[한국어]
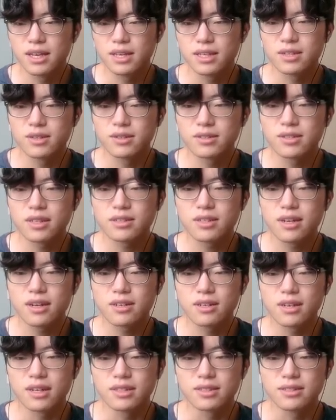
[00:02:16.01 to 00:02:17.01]
이런
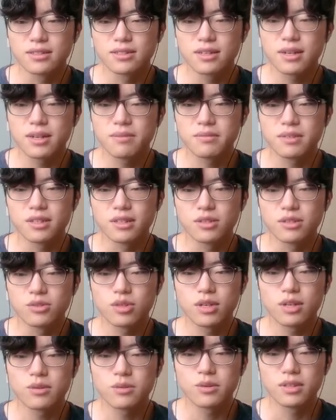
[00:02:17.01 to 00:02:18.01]
생각을 가진 사람들이
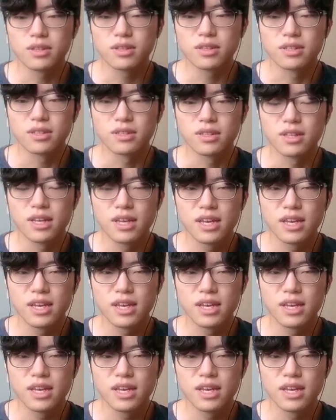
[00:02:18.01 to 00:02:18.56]
취하고 있는